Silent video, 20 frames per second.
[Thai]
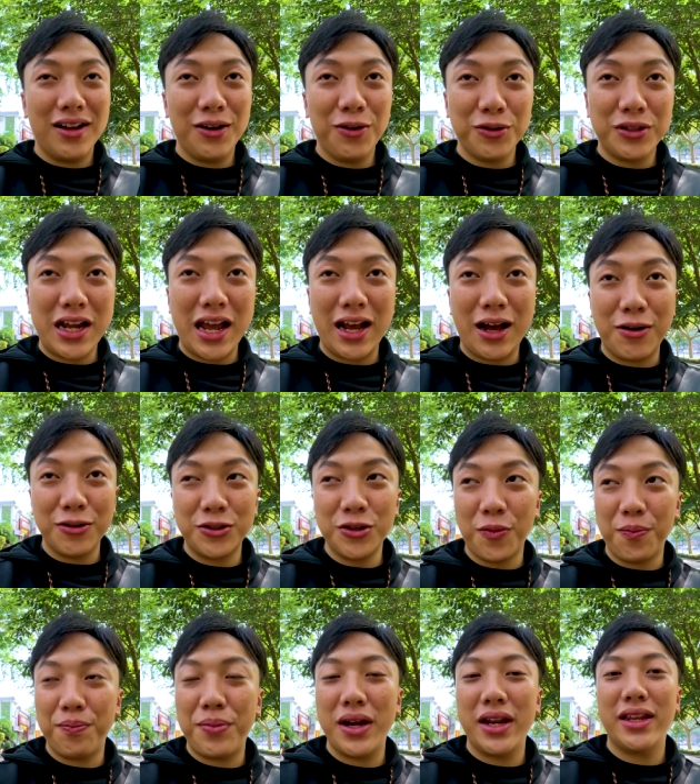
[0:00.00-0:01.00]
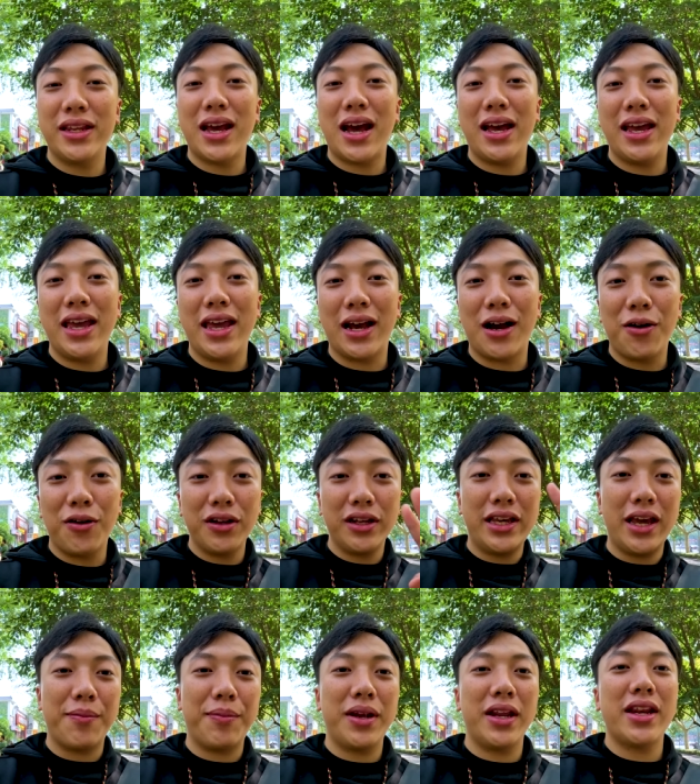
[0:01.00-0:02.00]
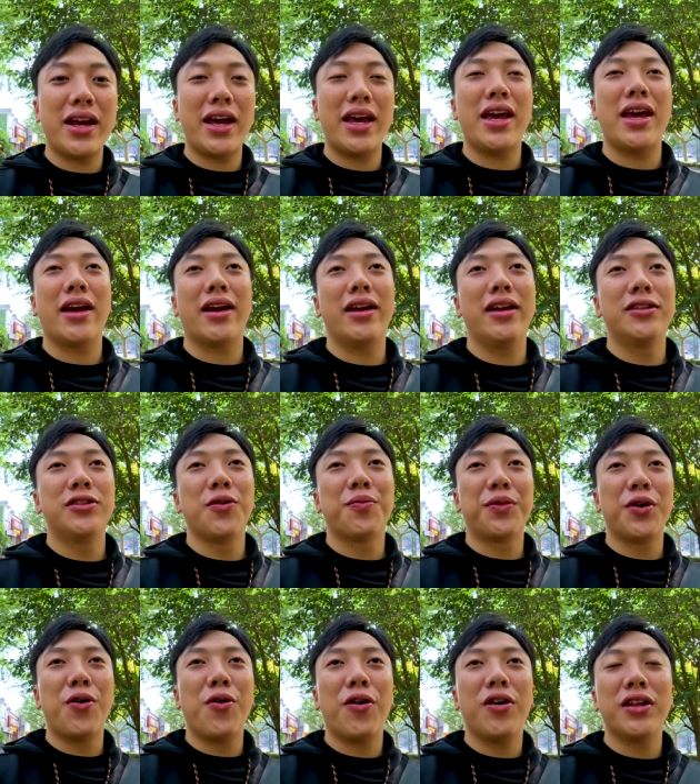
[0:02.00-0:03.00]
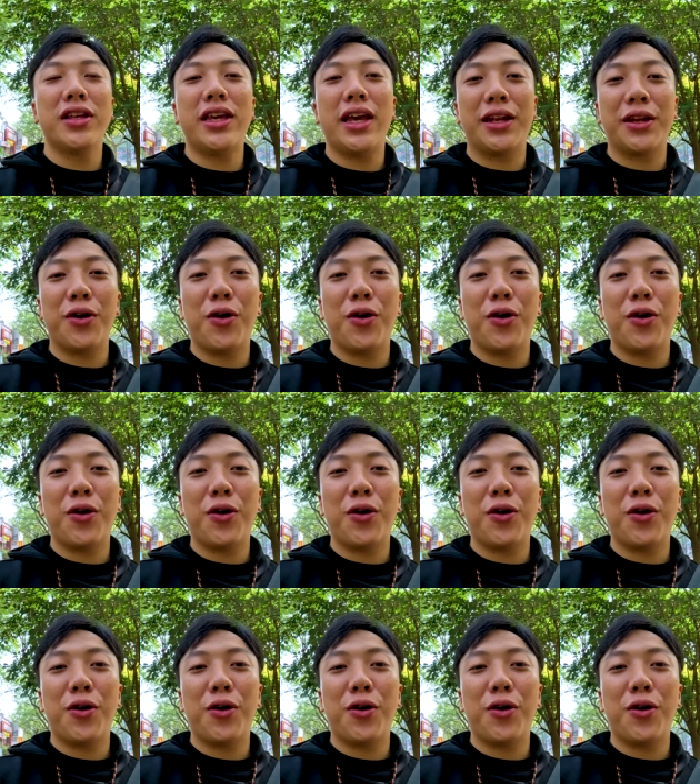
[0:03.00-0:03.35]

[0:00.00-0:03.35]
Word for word: ลูกชายเขาจบปริญญาเอกเขาก็เขียนปริญญาเอกหรือจบโทก็เขียน